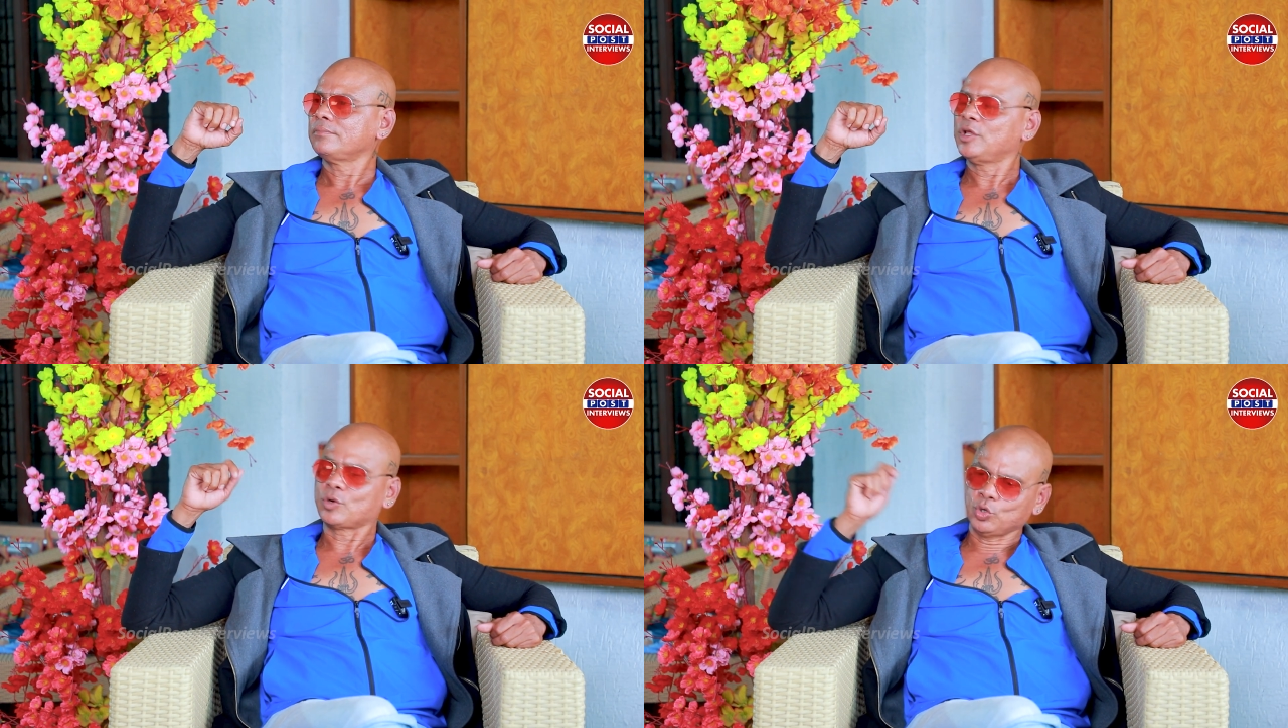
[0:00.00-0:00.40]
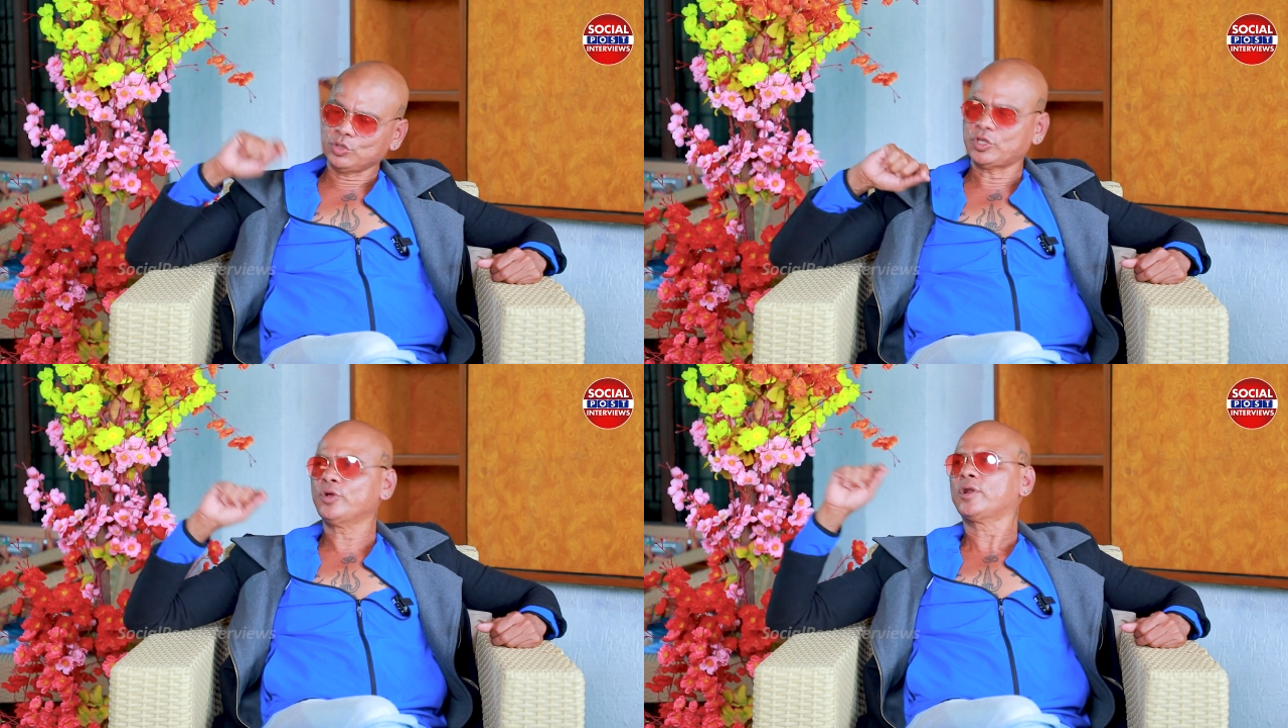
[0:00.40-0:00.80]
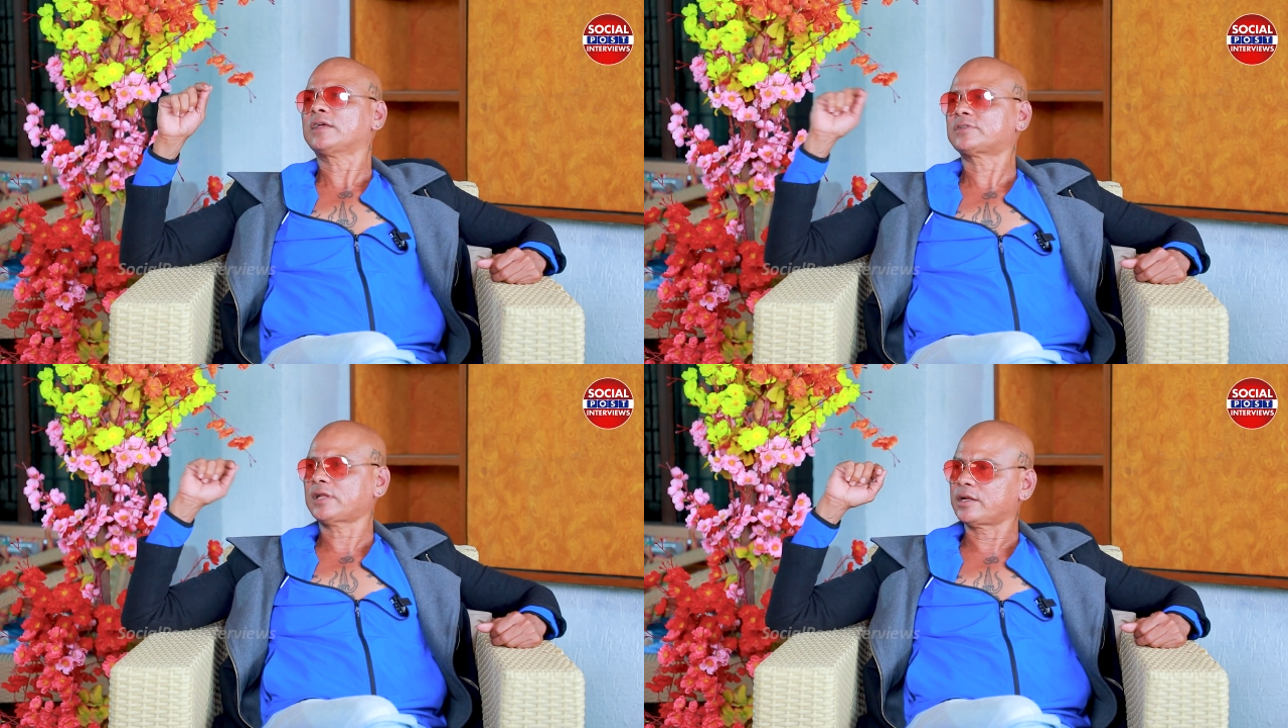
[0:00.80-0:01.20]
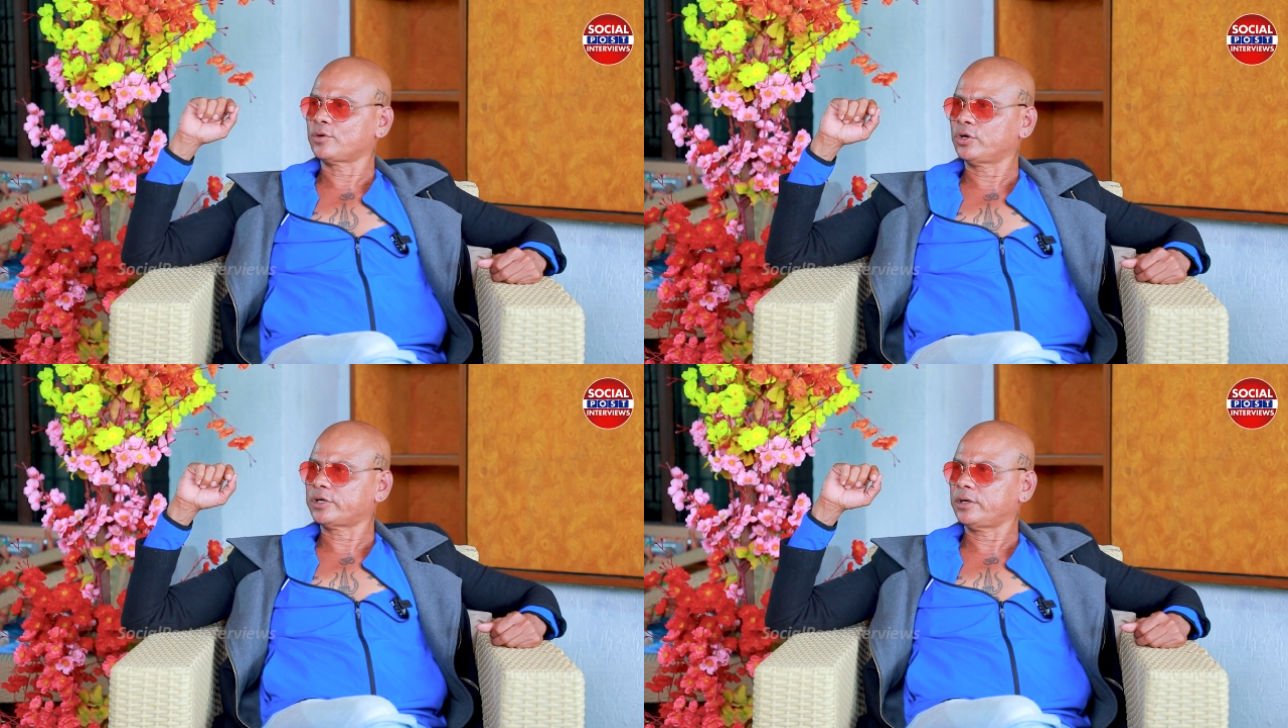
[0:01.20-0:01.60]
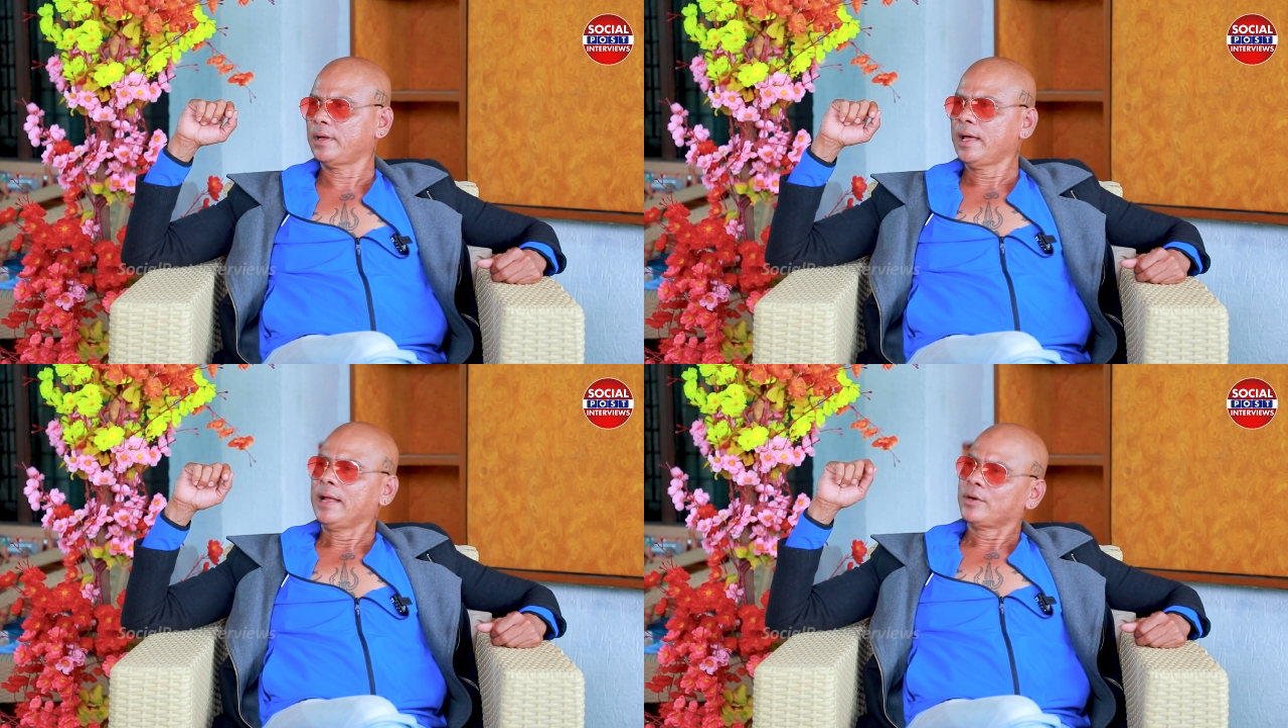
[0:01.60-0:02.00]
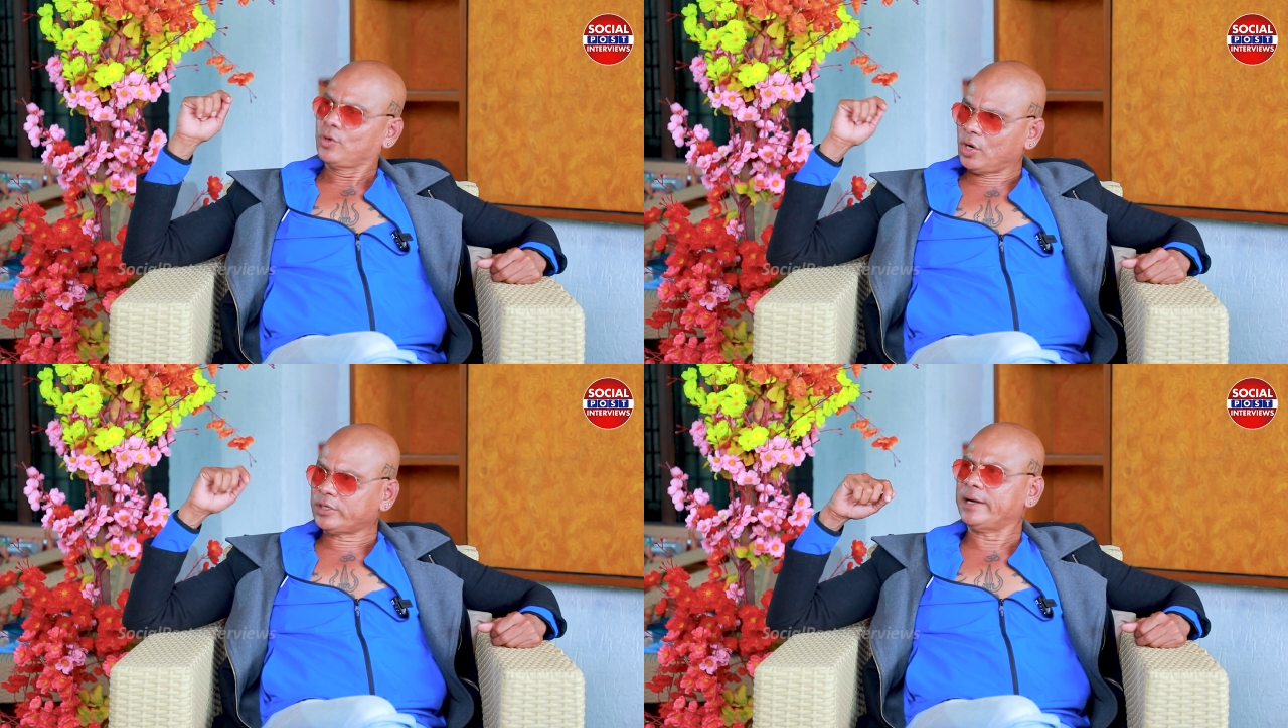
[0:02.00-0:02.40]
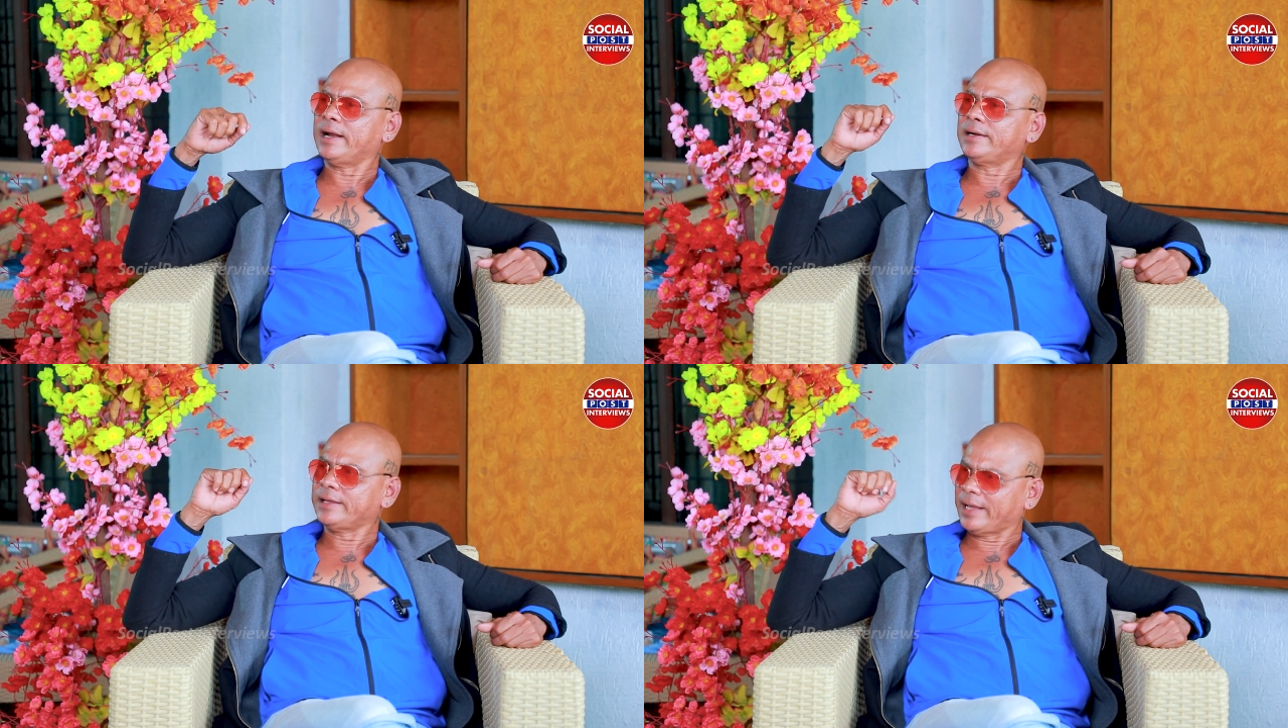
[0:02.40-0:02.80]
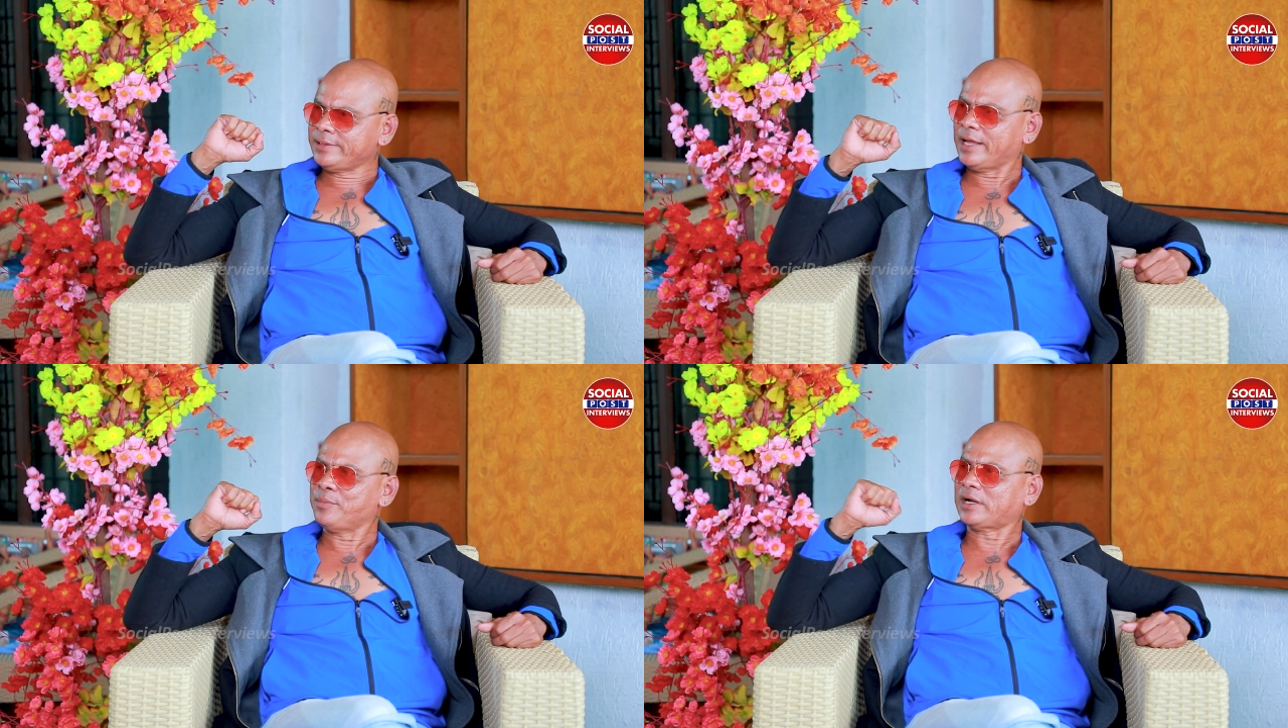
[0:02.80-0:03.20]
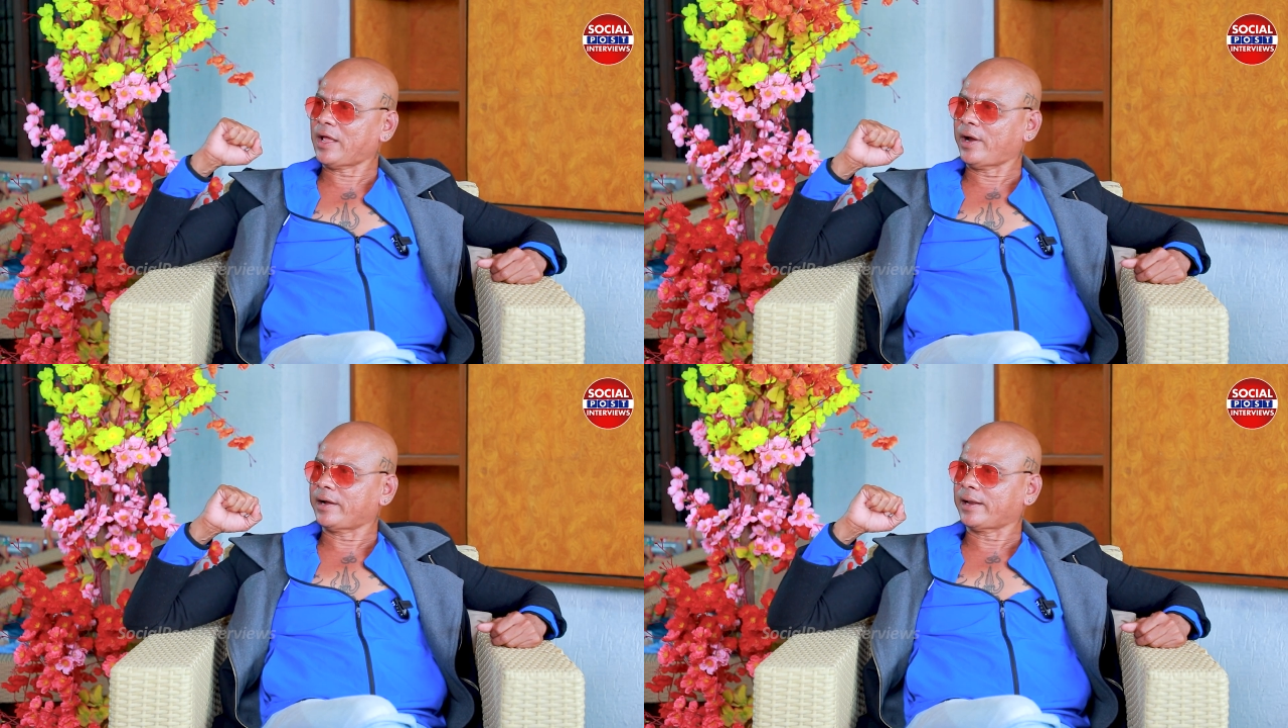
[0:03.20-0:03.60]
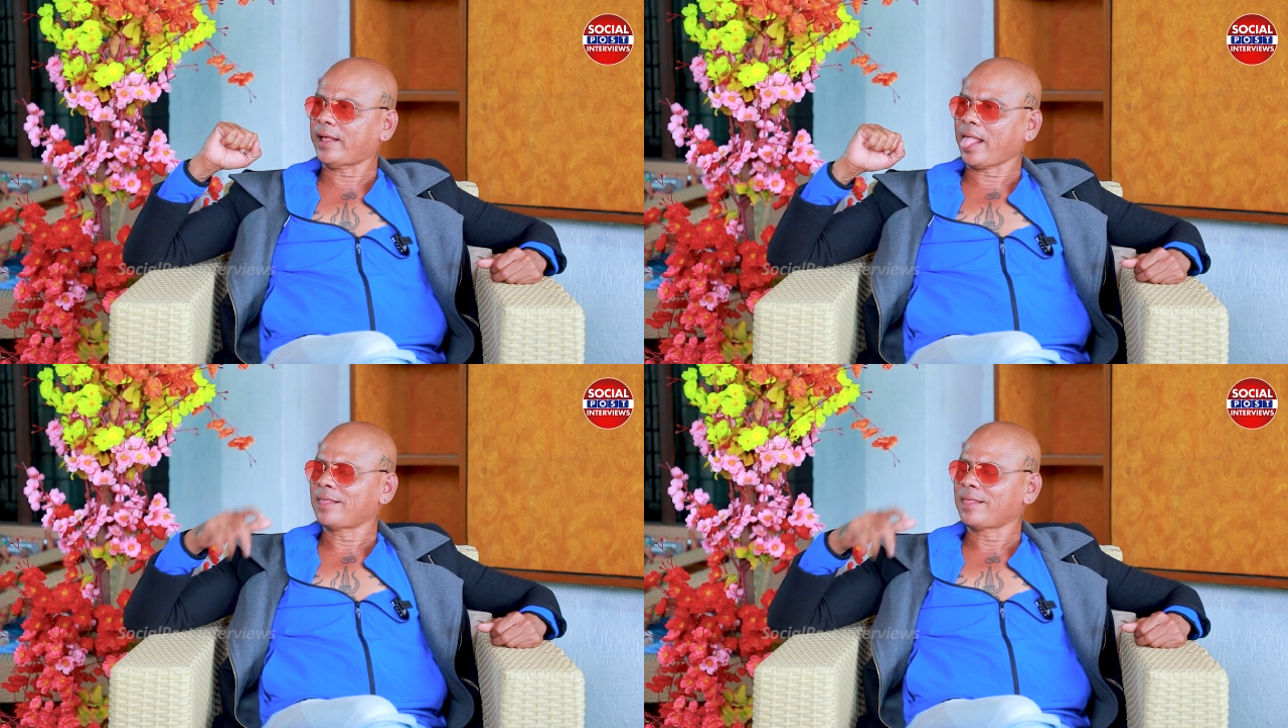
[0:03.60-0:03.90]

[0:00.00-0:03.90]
మీరు రెండు తెలుగు రాష్ట్రాలకి నోటెడ్ నోటెడ్ అంటే ఏం చేయమంటారంటే